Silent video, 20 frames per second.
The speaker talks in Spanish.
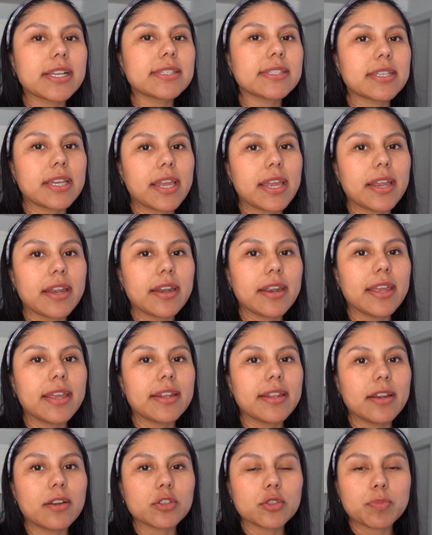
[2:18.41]
a ser
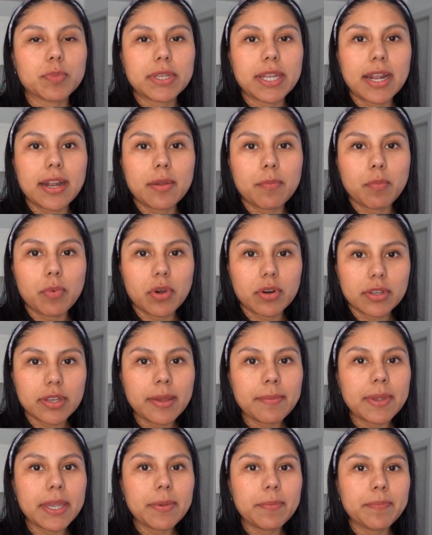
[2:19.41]
en el hospital
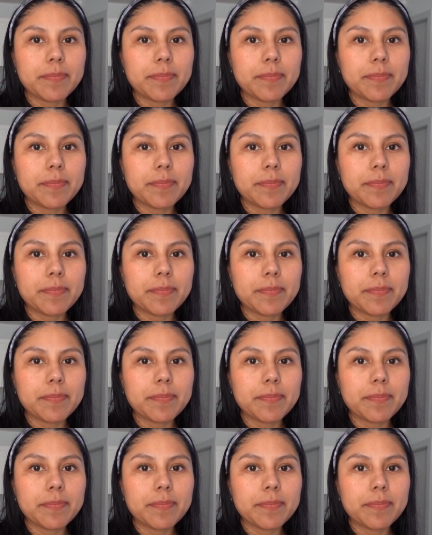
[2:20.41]
Bornaby.